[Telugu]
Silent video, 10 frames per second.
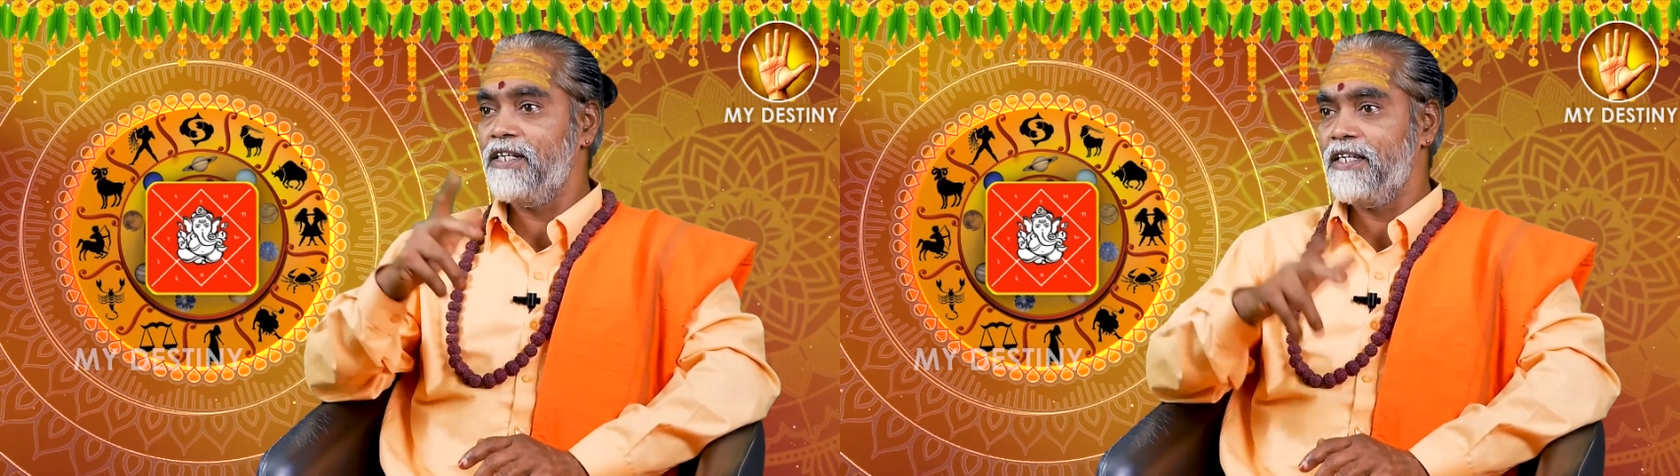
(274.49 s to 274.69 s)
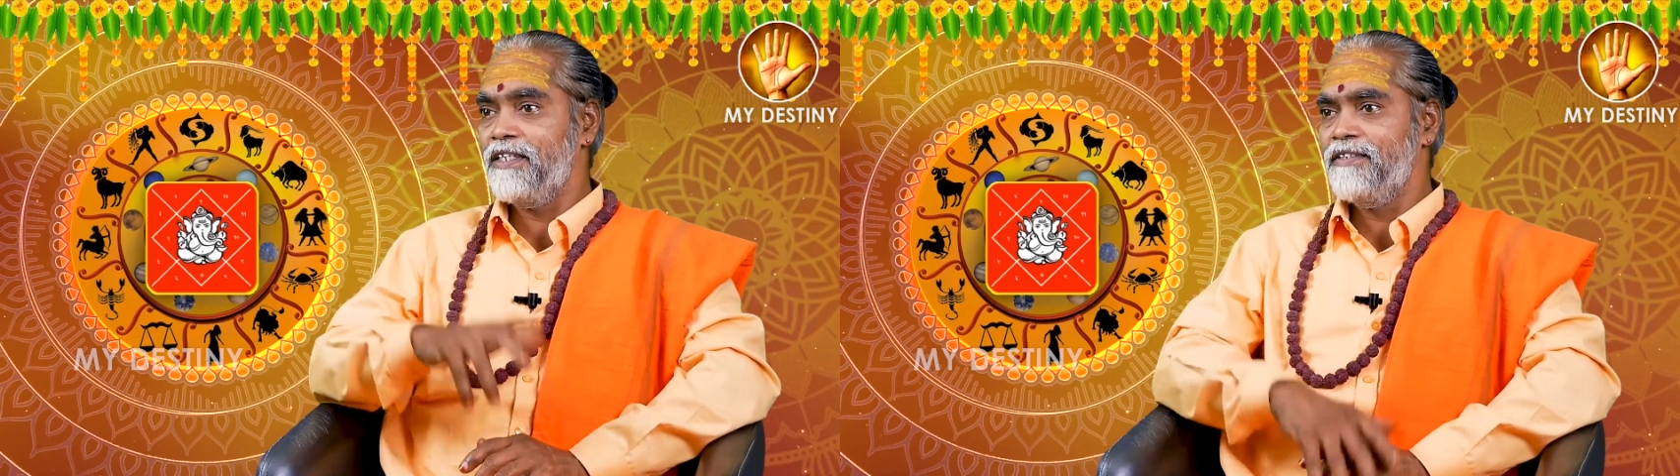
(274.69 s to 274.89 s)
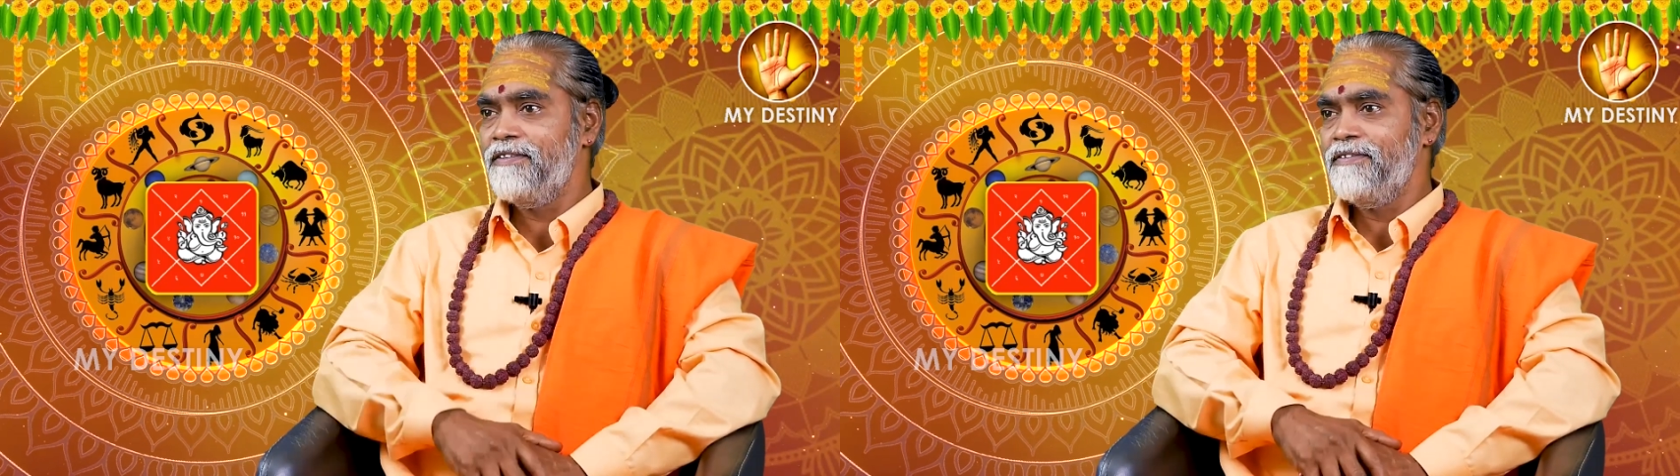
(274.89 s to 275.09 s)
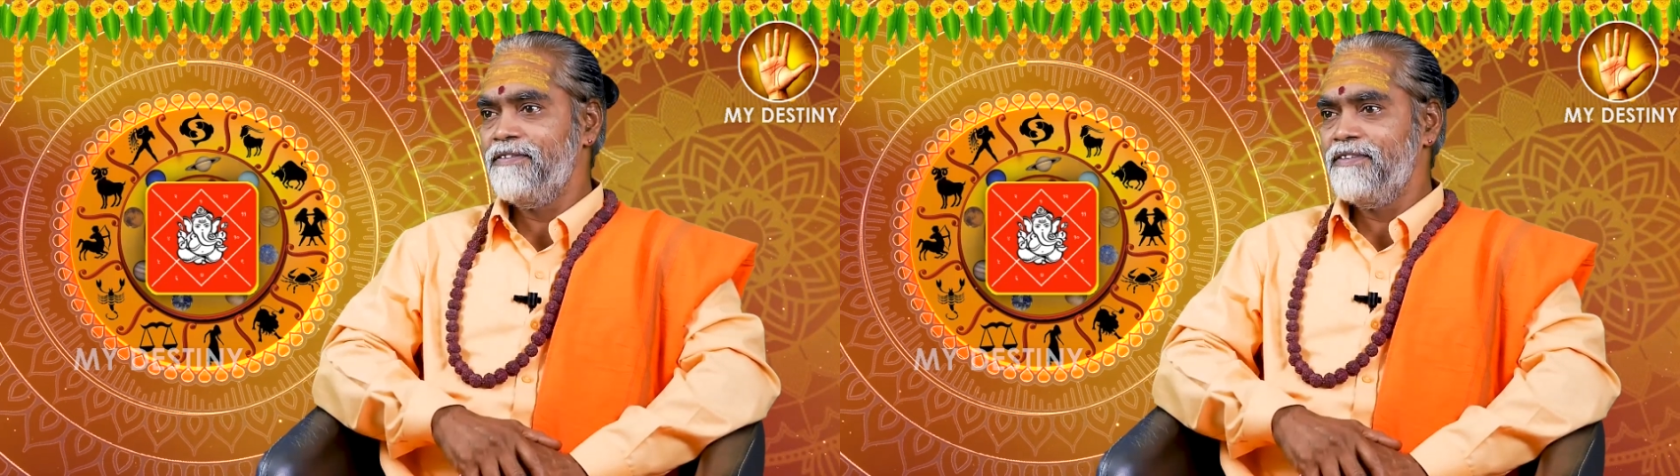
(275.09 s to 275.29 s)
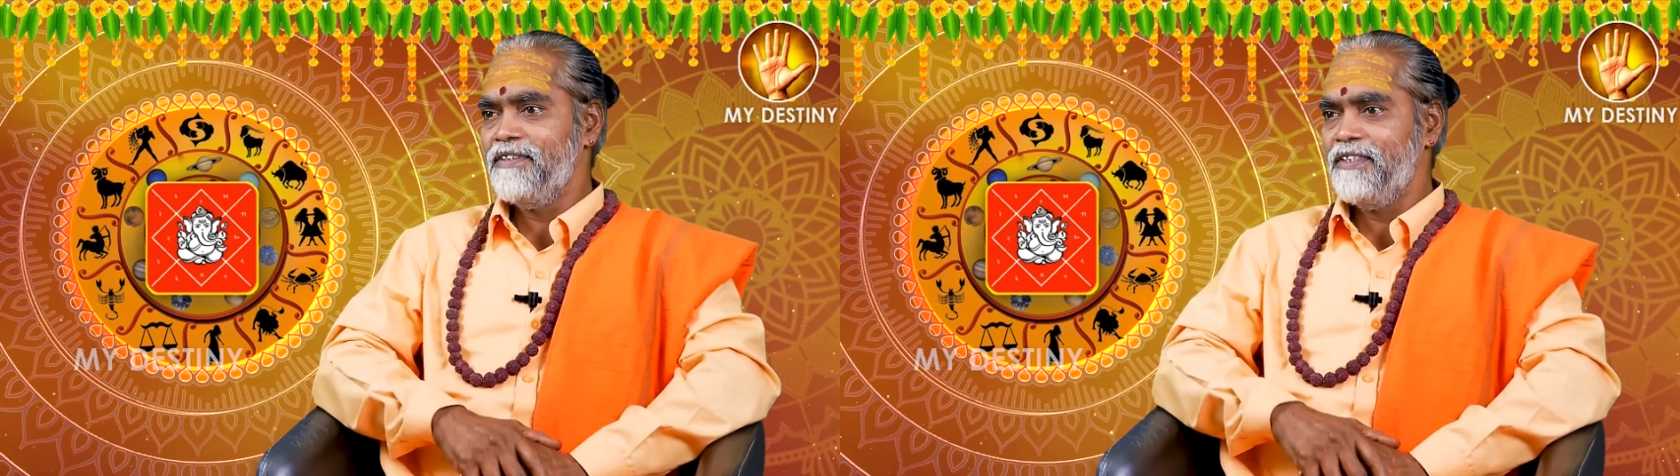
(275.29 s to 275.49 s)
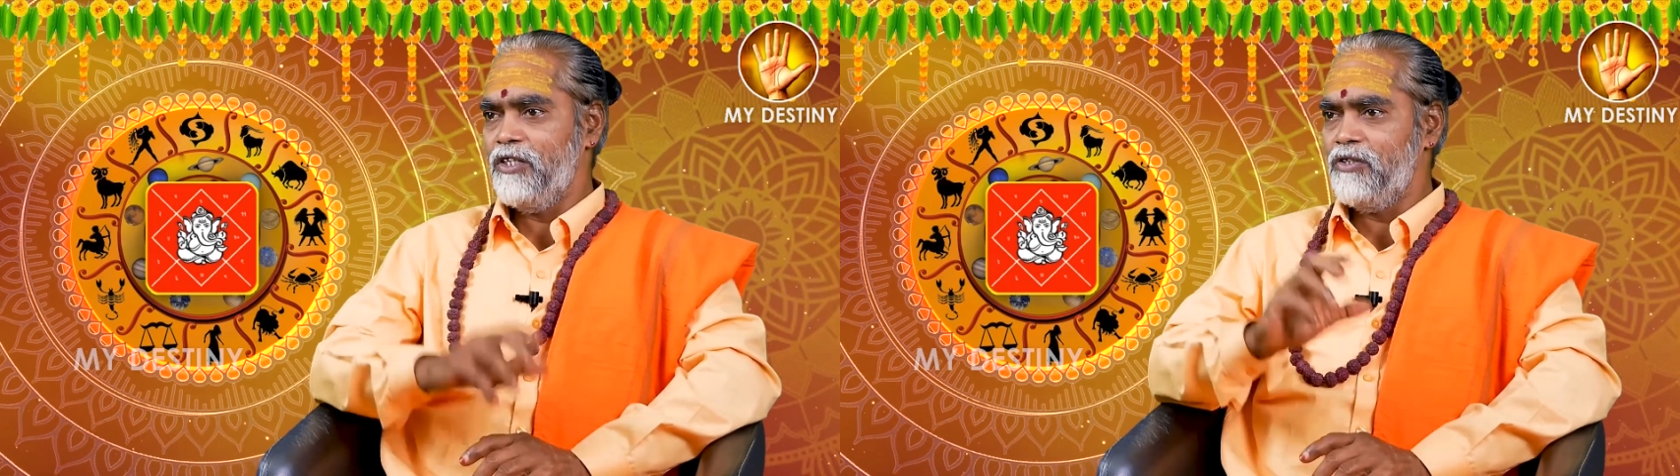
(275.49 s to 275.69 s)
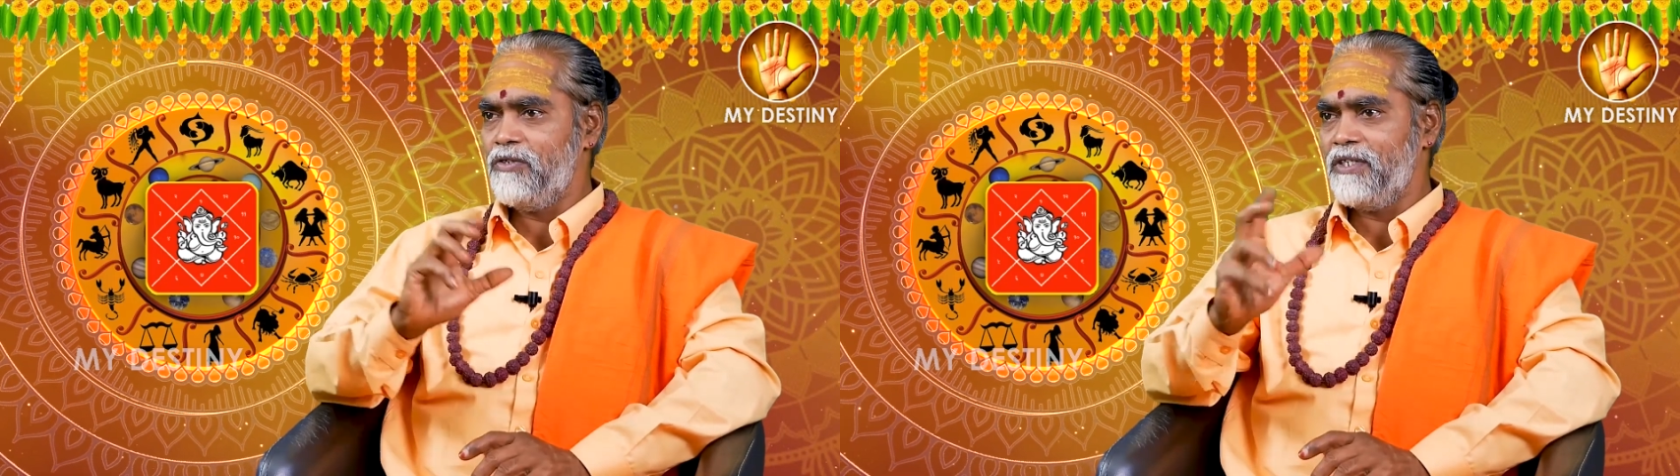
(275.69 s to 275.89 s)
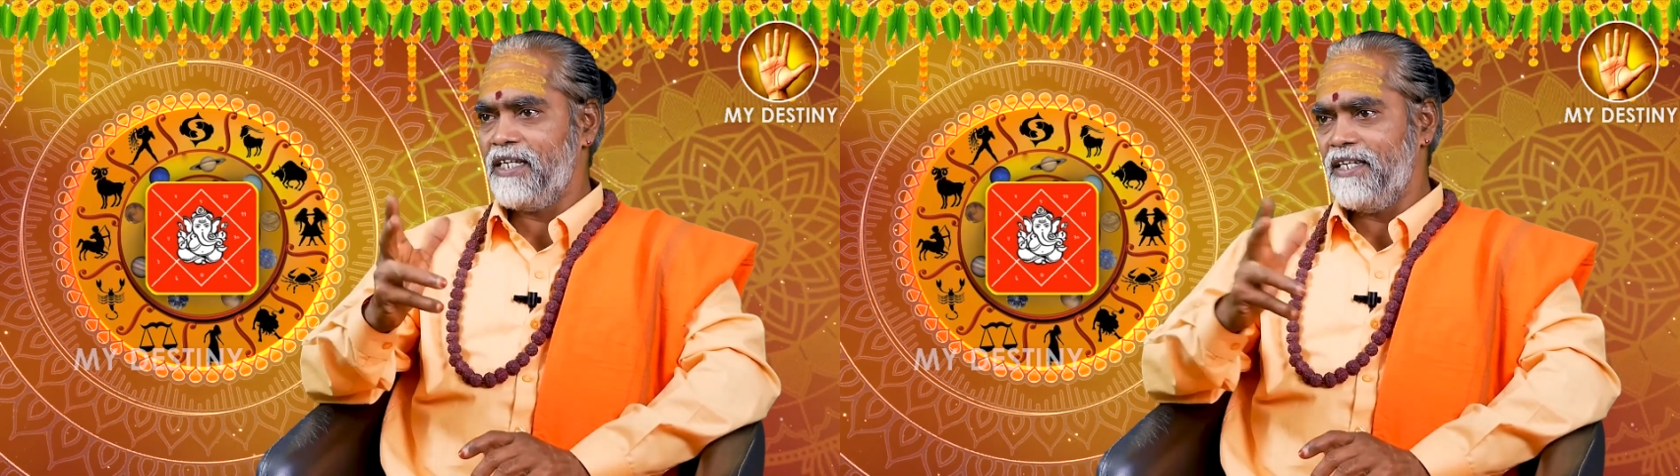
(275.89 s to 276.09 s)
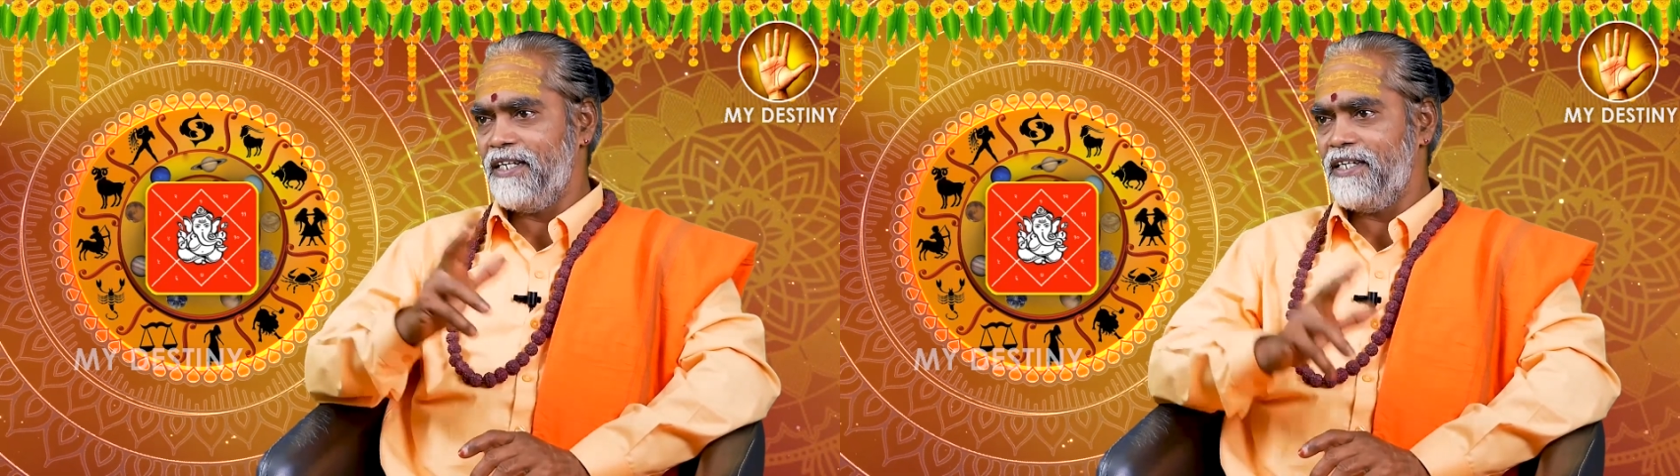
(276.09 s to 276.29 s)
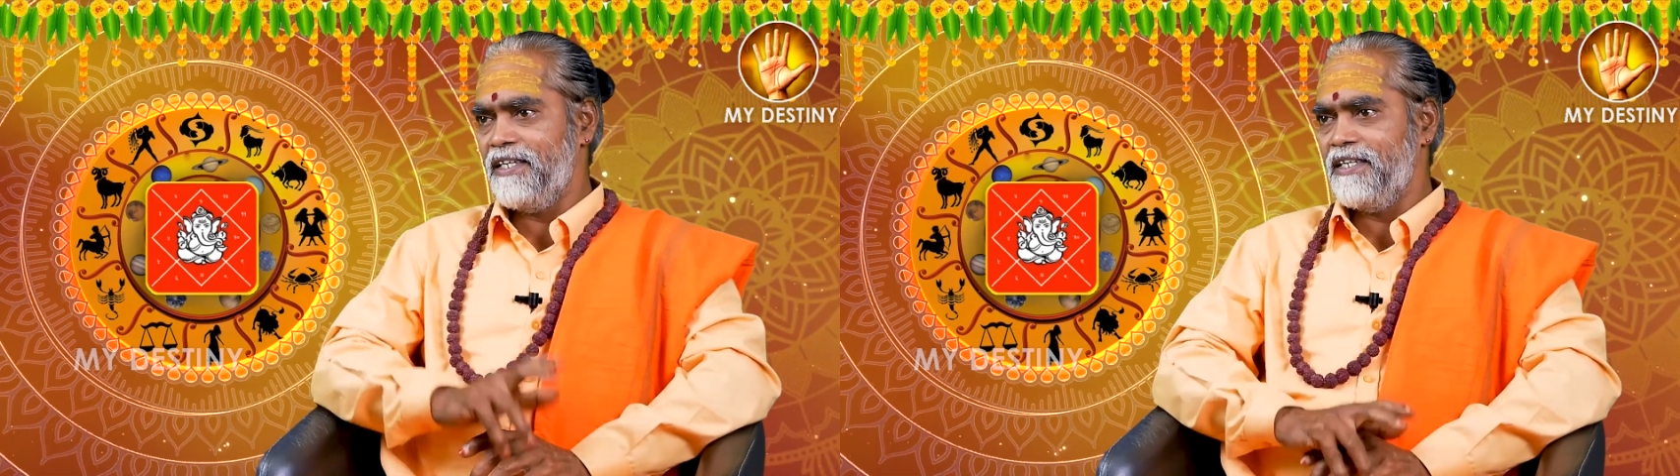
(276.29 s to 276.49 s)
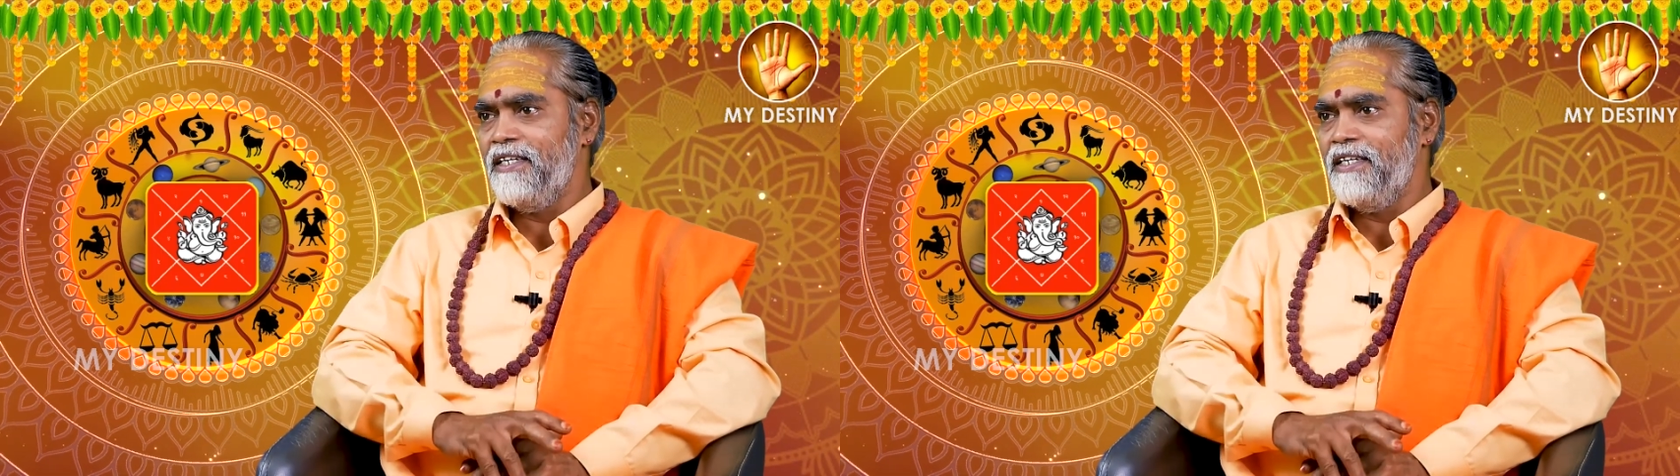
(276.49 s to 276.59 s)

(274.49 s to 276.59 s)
ఉంటాయి ఎందుకుంటాయి అంటే